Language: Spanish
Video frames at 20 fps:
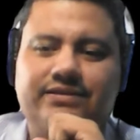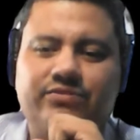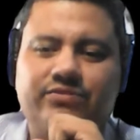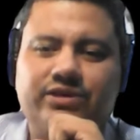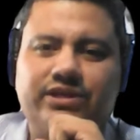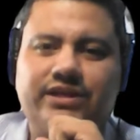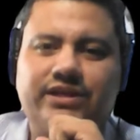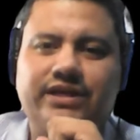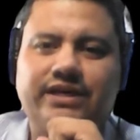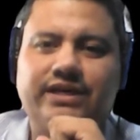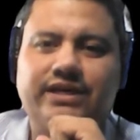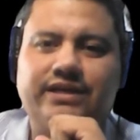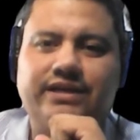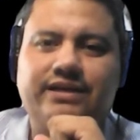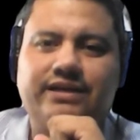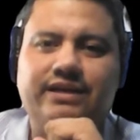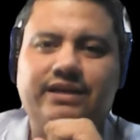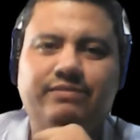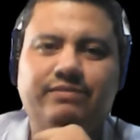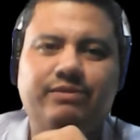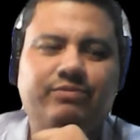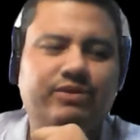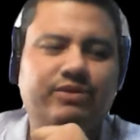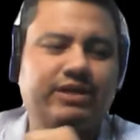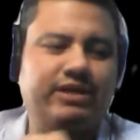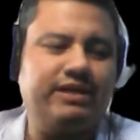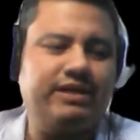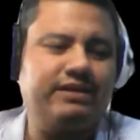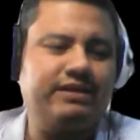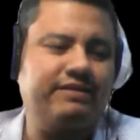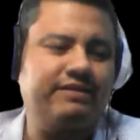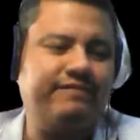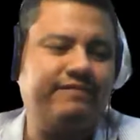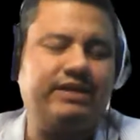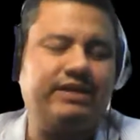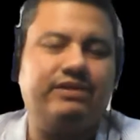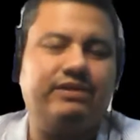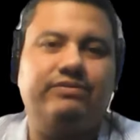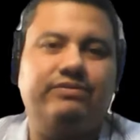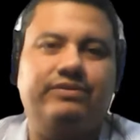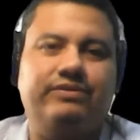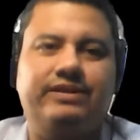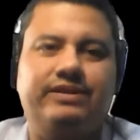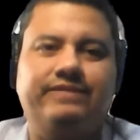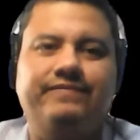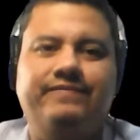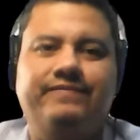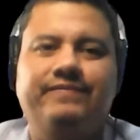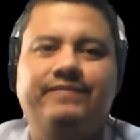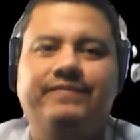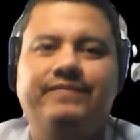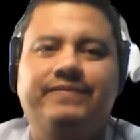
¿Cómo está el clima por allá? Está fresco, ¿verdad?